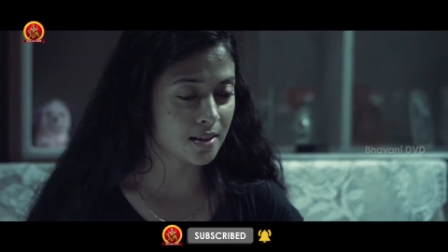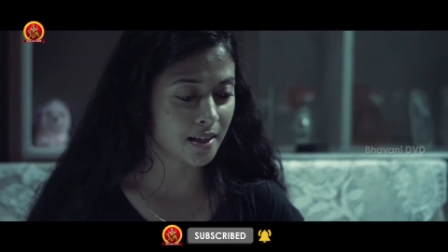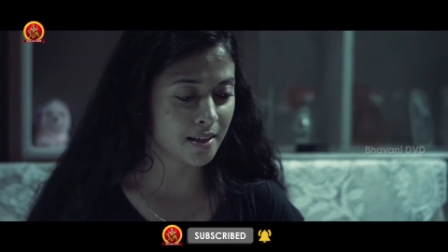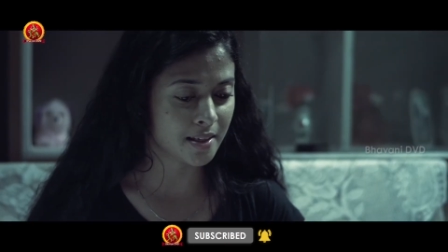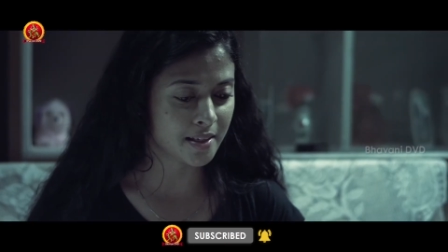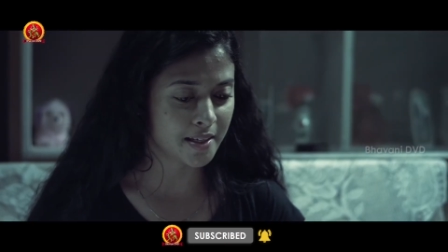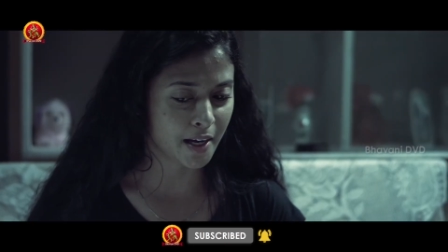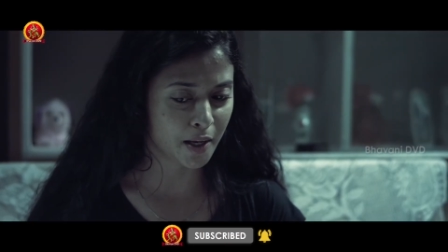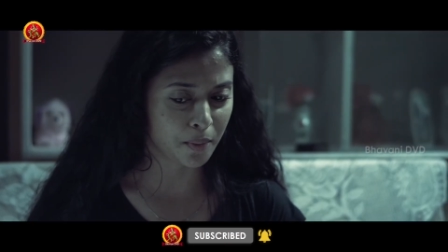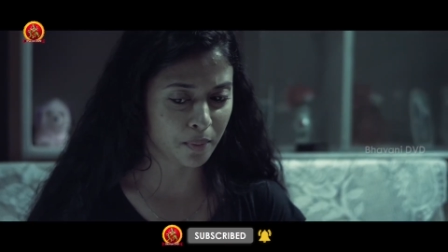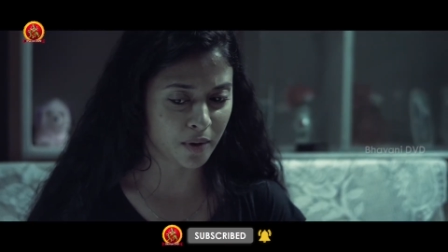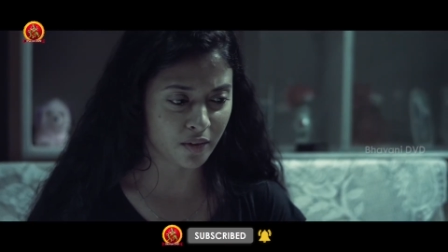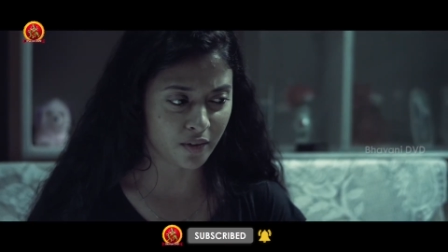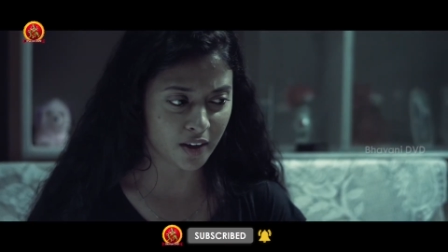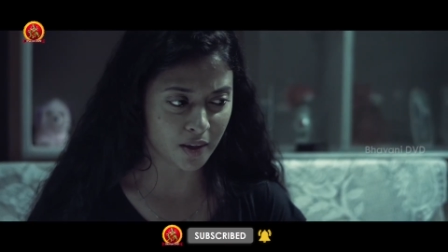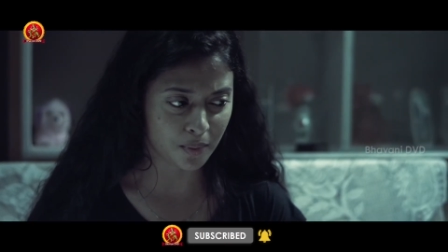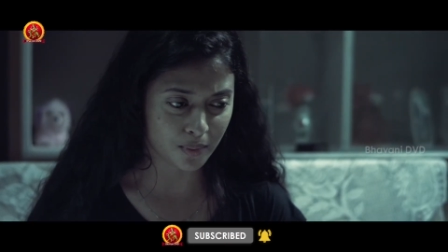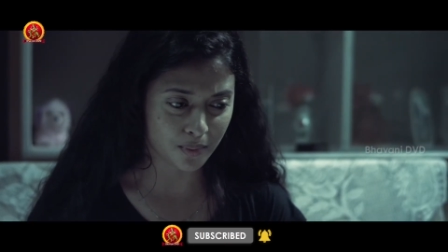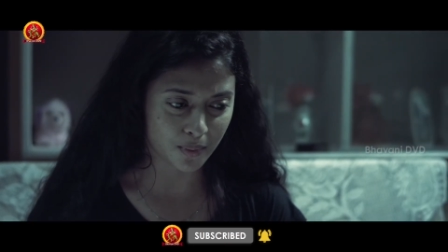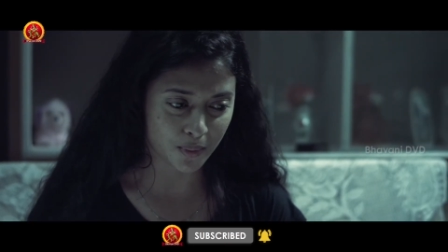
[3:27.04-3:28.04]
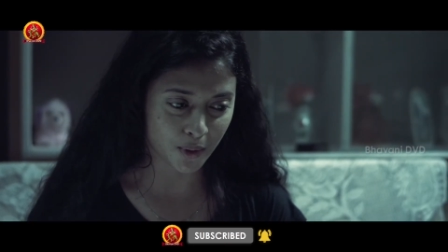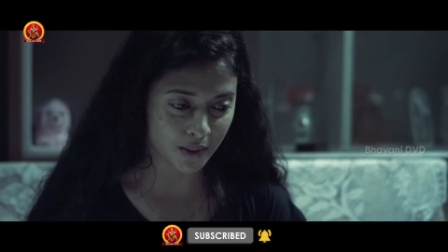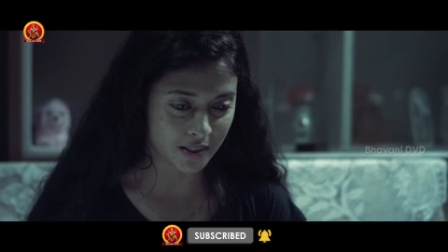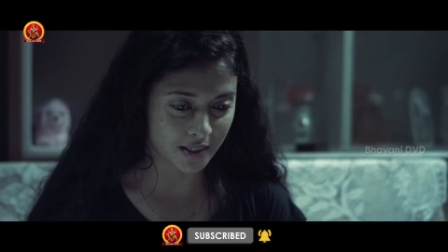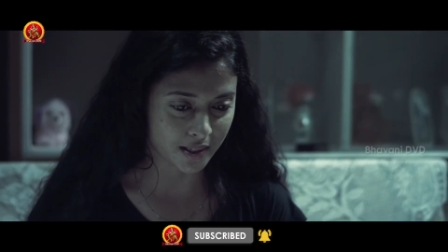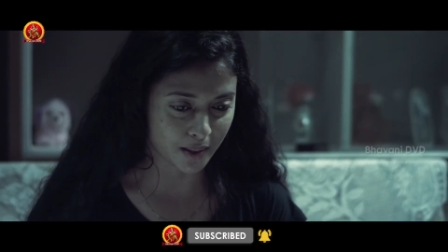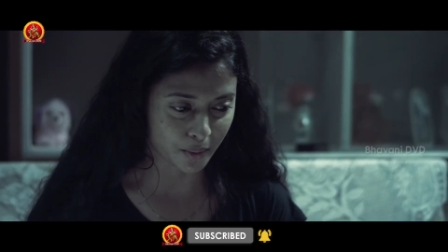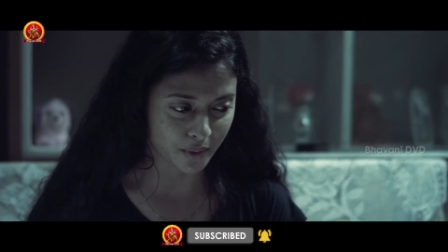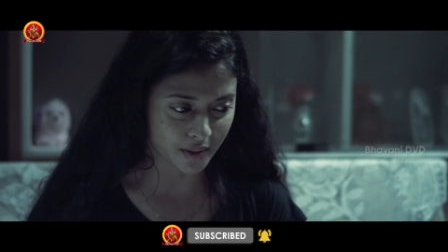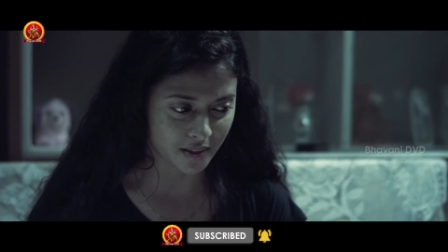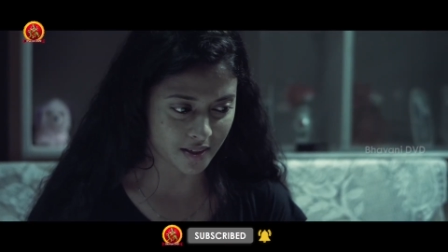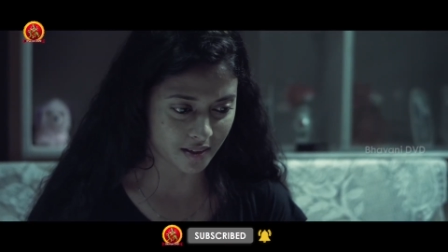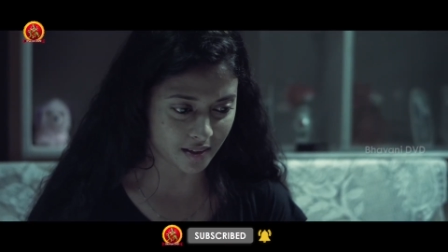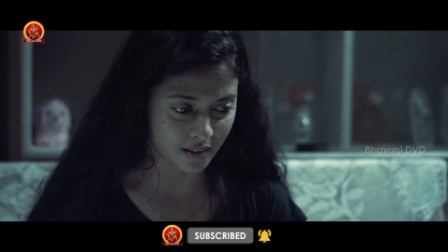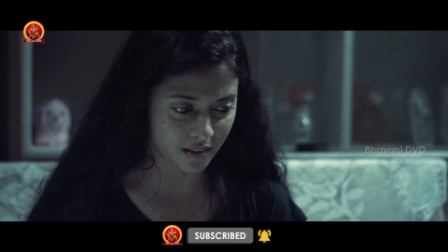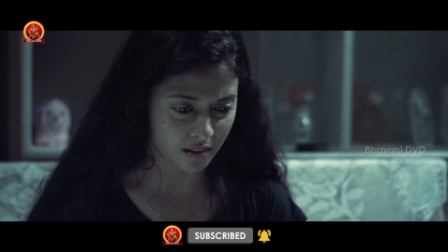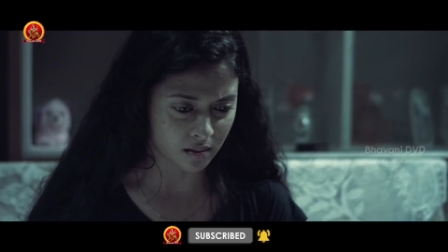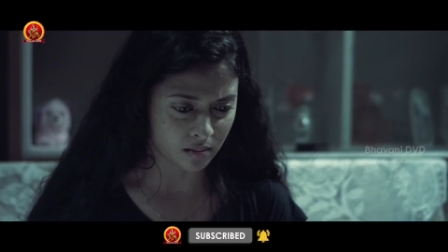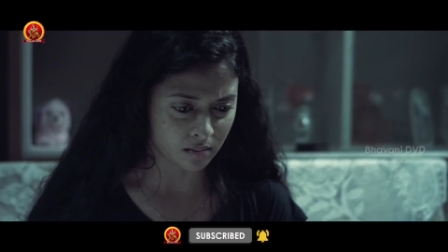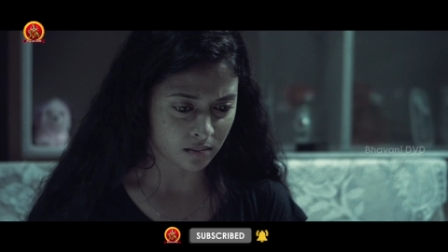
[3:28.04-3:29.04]
సంజయ్ నేను వి బోత్ లవ్
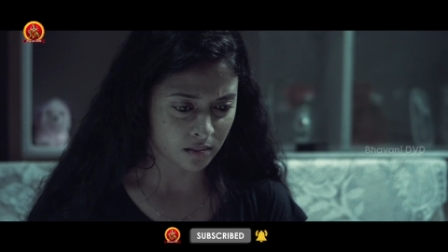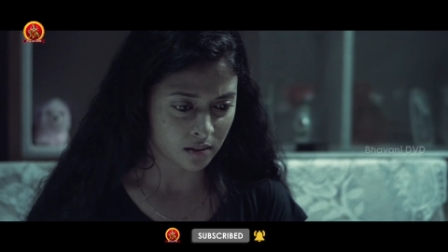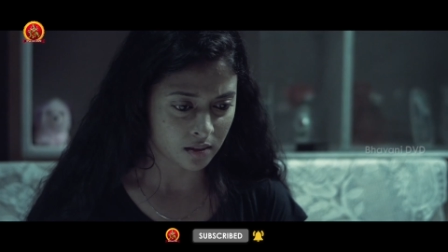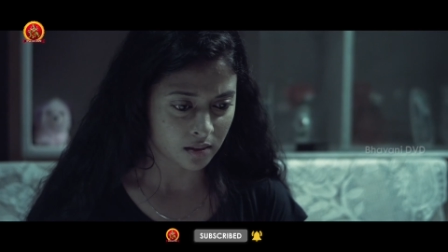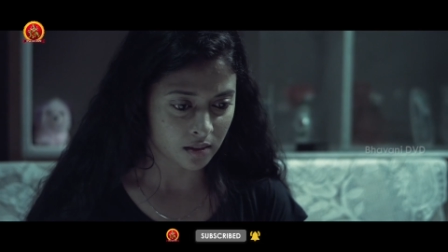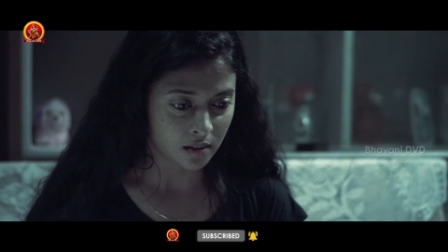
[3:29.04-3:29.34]
ఈచ్ అదర్